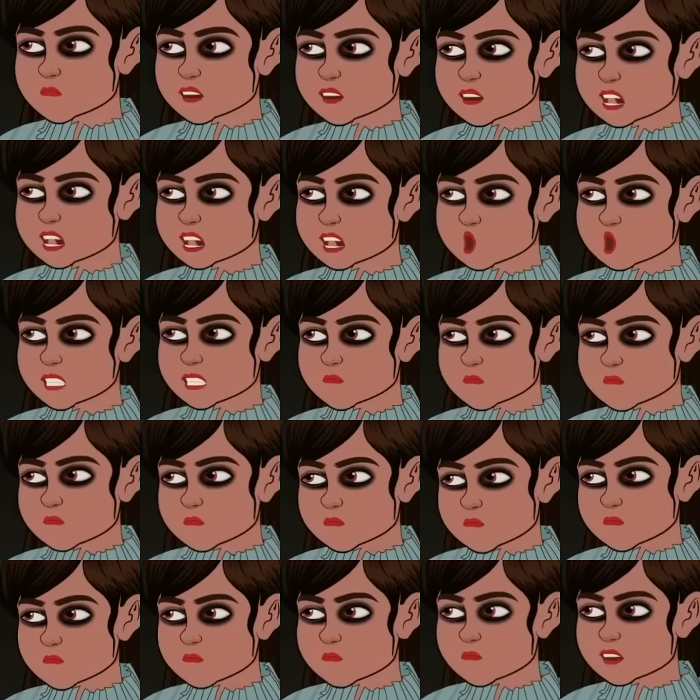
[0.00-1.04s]
మమ్మీ
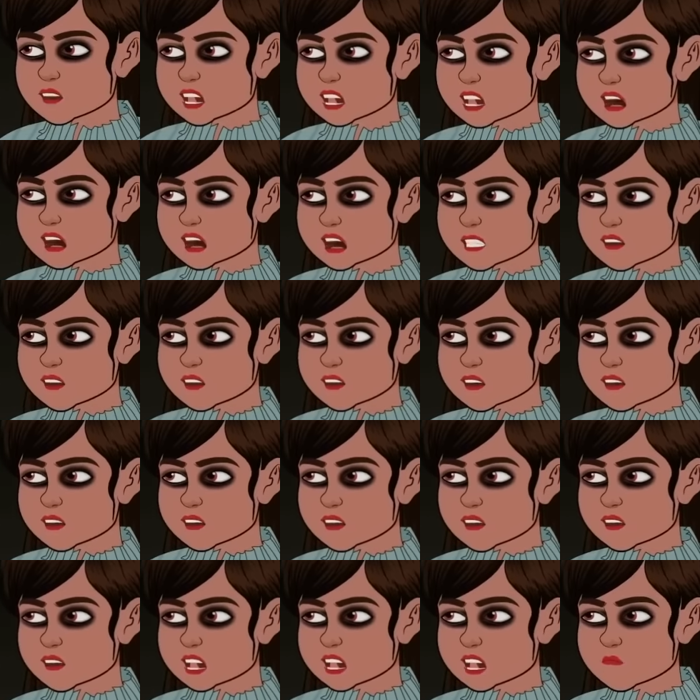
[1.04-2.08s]
ఒకవేళ
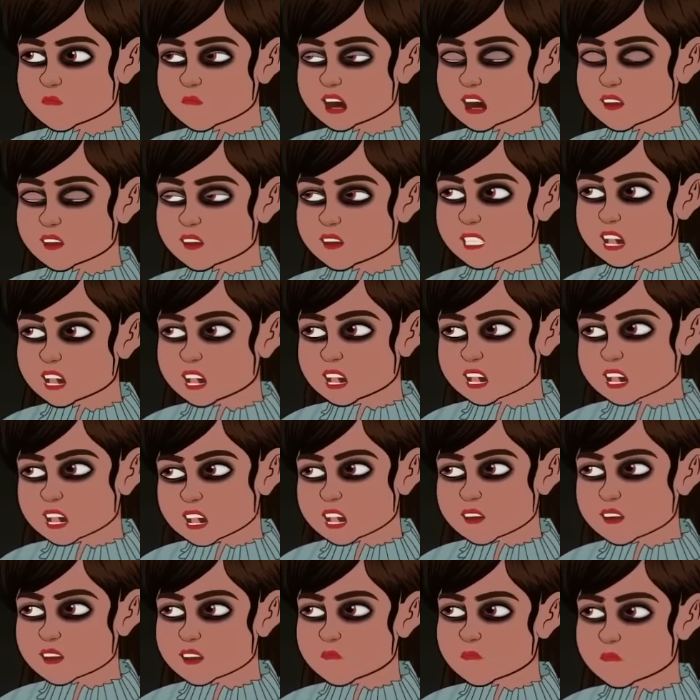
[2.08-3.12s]
నువ్వు నన్ను చంపాలి
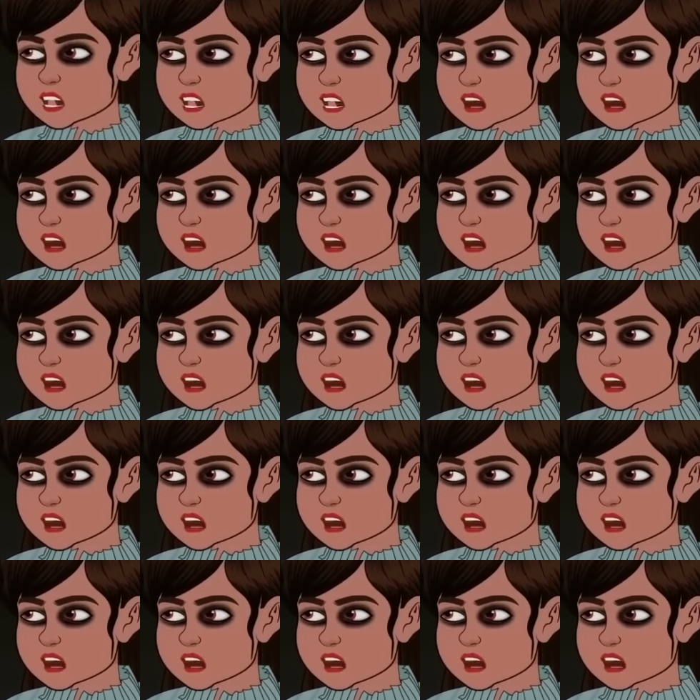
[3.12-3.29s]
అనుకుంటే